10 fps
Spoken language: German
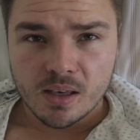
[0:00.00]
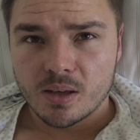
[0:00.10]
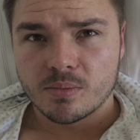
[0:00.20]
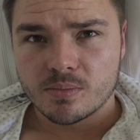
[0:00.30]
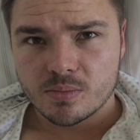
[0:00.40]

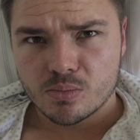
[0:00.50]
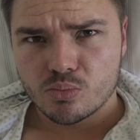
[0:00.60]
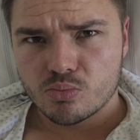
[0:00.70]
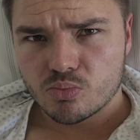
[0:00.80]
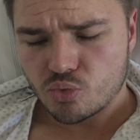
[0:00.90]
Ähm,
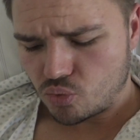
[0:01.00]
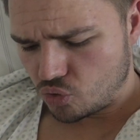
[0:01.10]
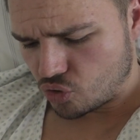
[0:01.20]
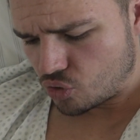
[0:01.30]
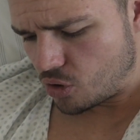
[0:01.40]

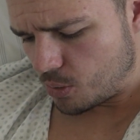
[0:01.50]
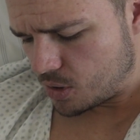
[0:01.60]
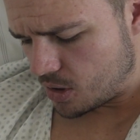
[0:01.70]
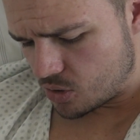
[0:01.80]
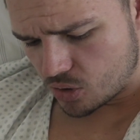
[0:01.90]
ist, glaube
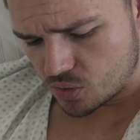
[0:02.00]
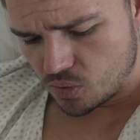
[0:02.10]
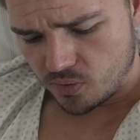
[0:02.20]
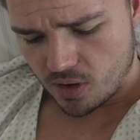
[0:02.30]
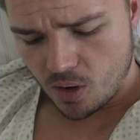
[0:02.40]
ich, alles ganz
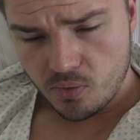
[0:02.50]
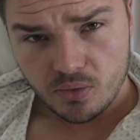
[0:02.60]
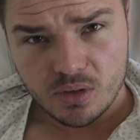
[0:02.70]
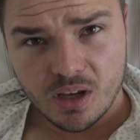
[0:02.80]
gut verlaufen.